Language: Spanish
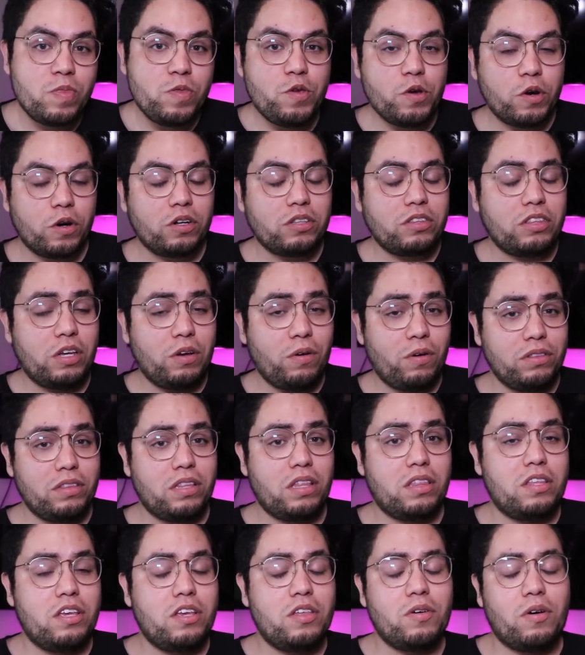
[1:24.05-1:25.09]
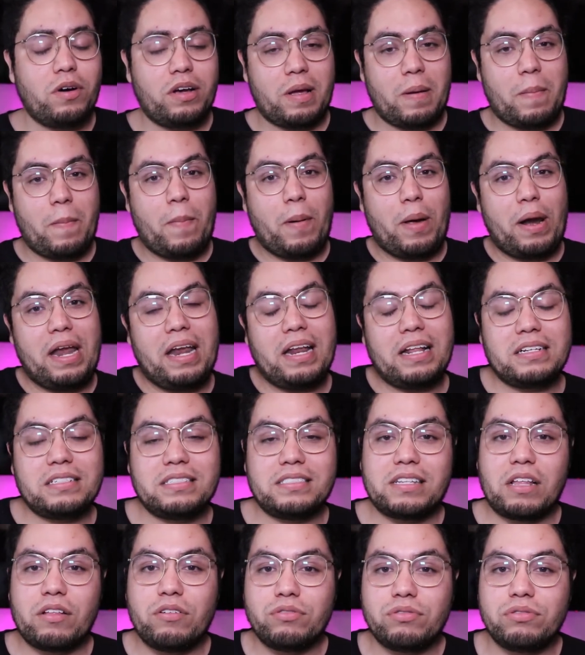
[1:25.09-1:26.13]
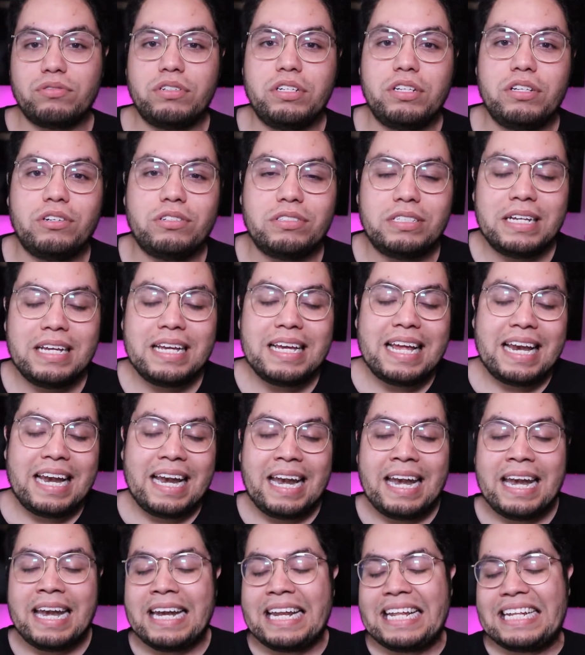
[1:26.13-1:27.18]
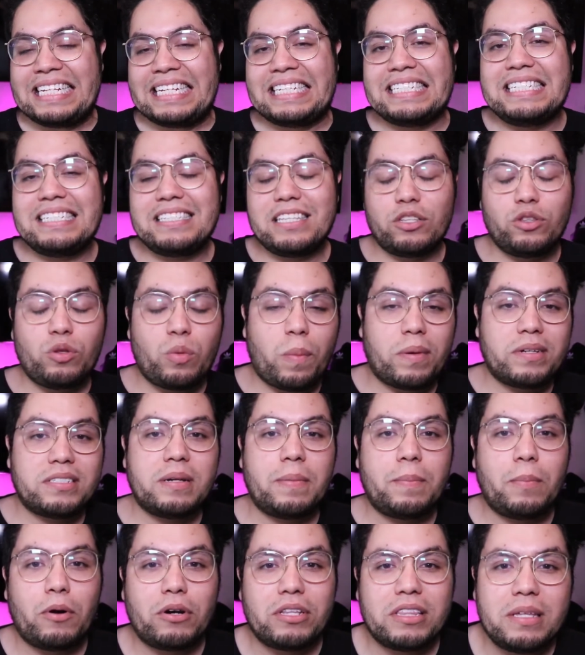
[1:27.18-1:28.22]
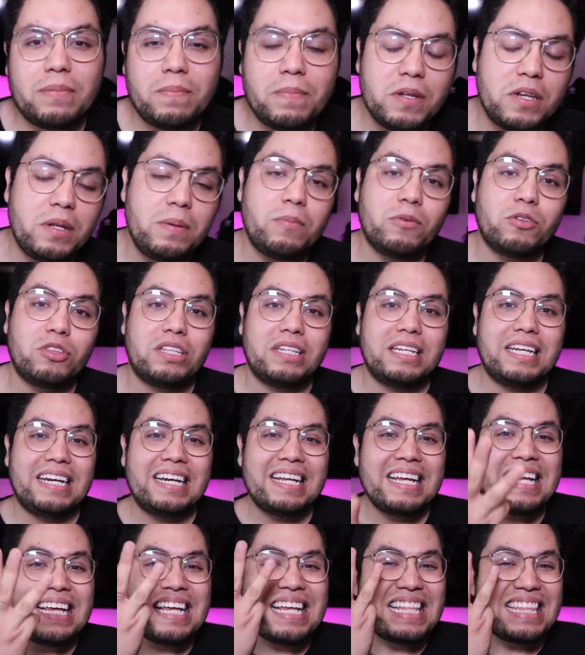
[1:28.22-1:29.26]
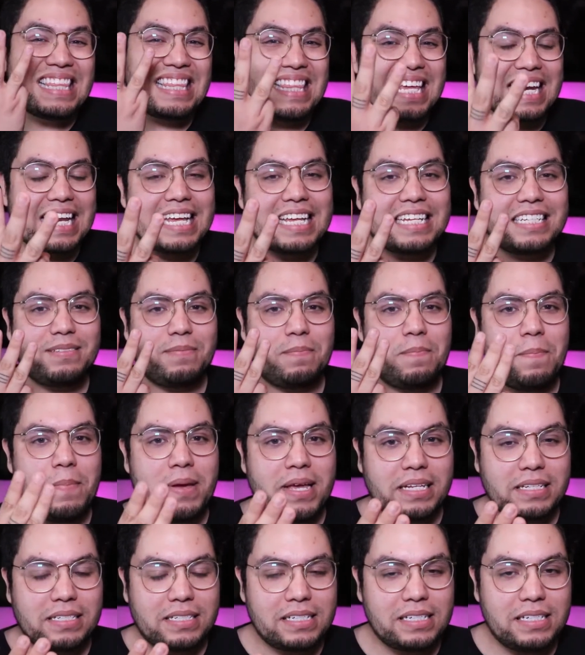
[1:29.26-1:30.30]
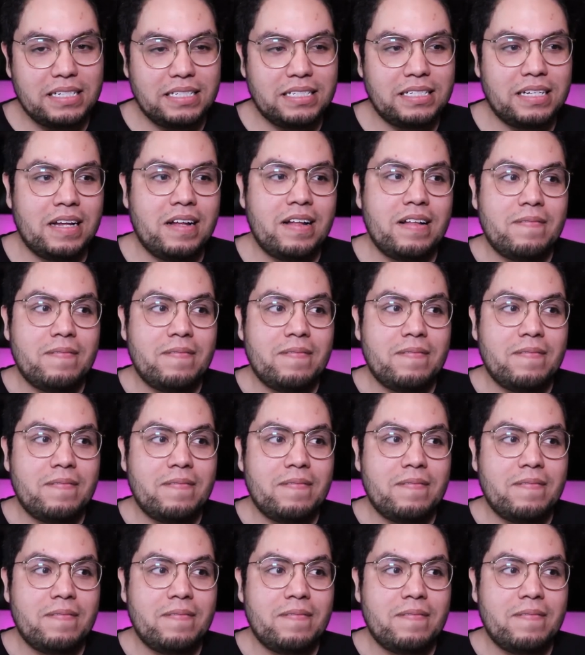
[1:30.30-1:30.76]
Yo tengo entendido que para ir a Estados Unidos necesita tu pasaporte mínimo tener tres meses